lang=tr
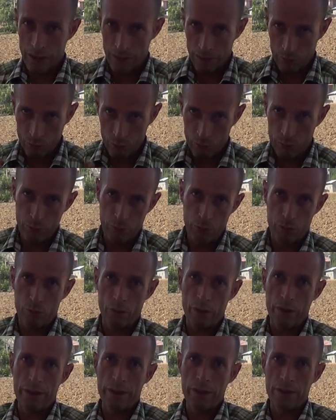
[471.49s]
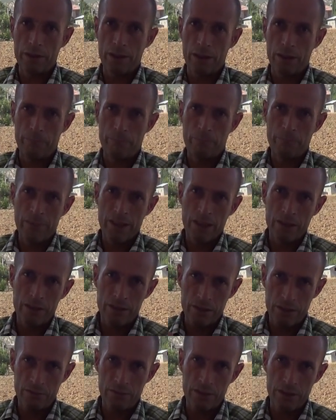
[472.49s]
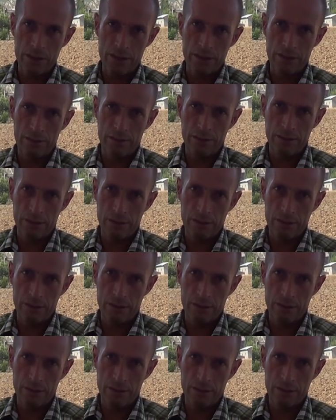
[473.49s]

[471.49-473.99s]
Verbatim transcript: Ekonomik olarak da çiftçinin